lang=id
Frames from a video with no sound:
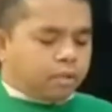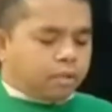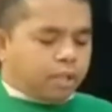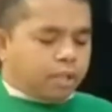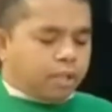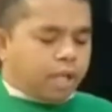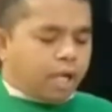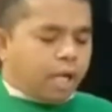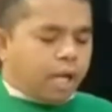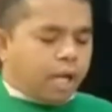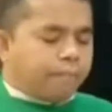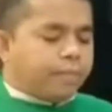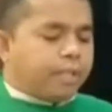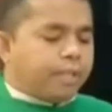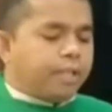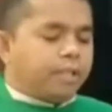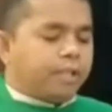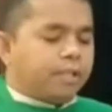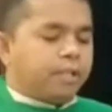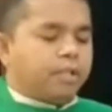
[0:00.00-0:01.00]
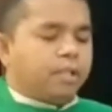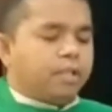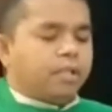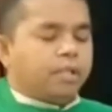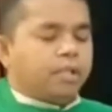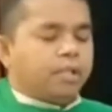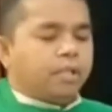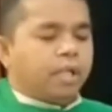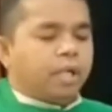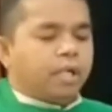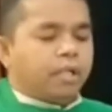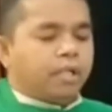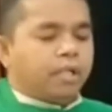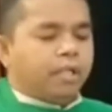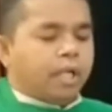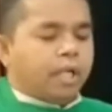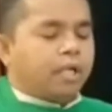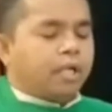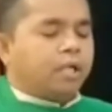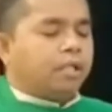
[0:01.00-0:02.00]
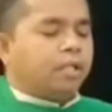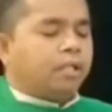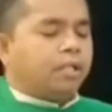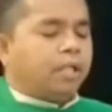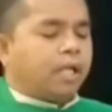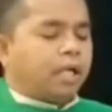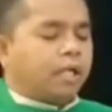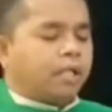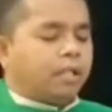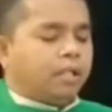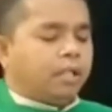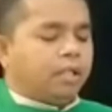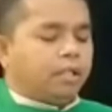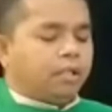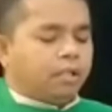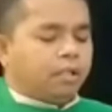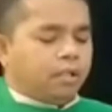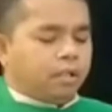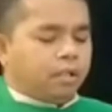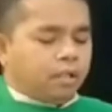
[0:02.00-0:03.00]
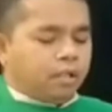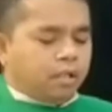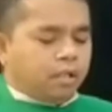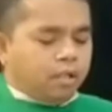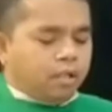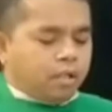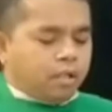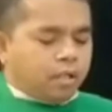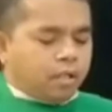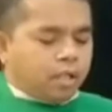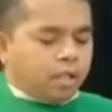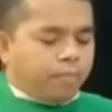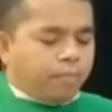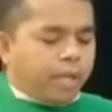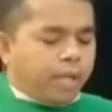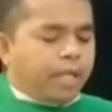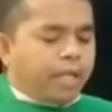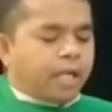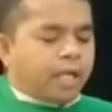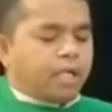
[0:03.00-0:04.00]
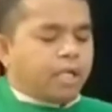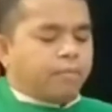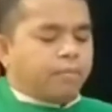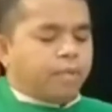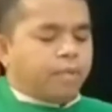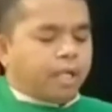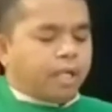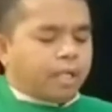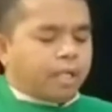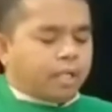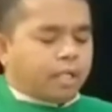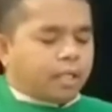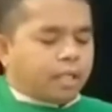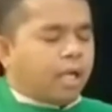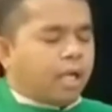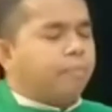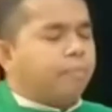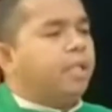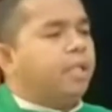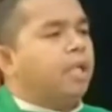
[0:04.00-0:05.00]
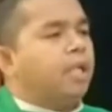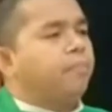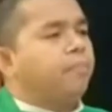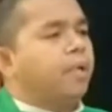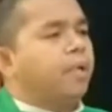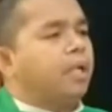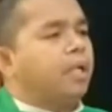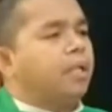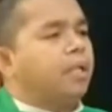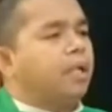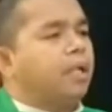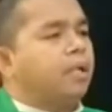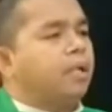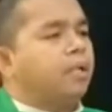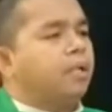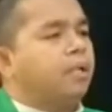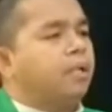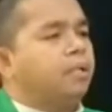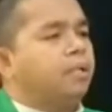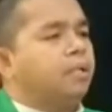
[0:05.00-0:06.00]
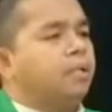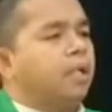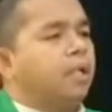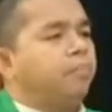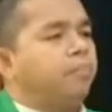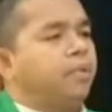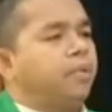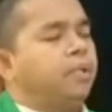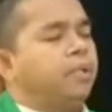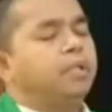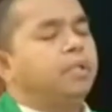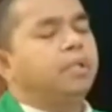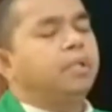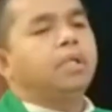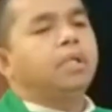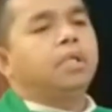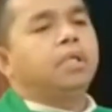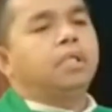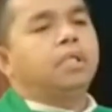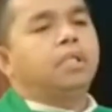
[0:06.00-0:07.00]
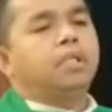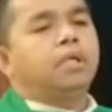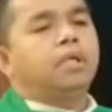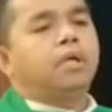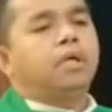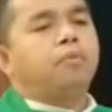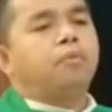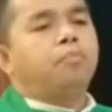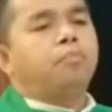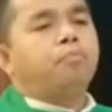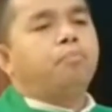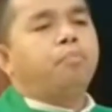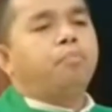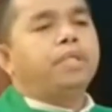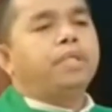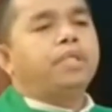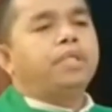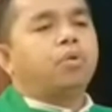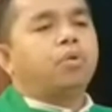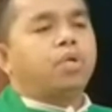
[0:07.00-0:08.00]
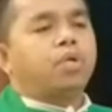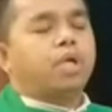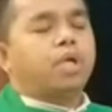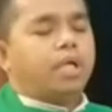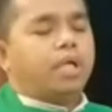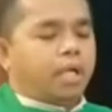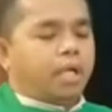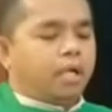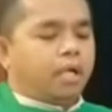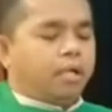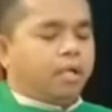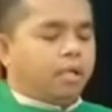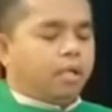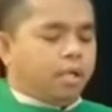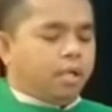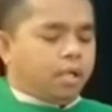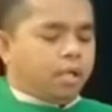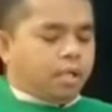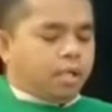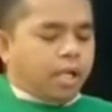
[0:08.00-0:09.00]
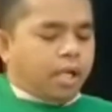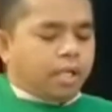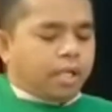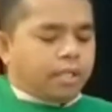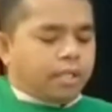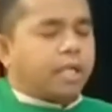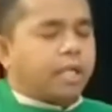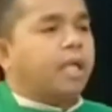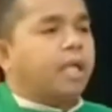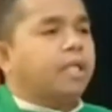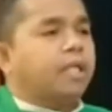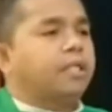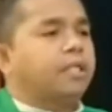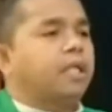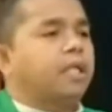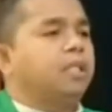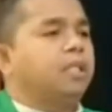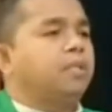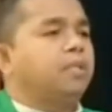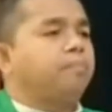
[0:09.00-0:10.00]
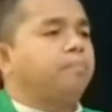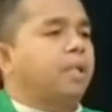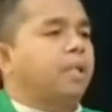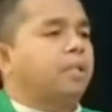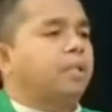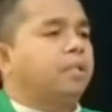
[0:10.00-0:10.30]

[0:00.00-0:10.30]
kita alami darinya yakni kebaikan-kebaikan yang kita alami daripadanya tetapi kita menyalurkannya dengan cara-cara yang tepat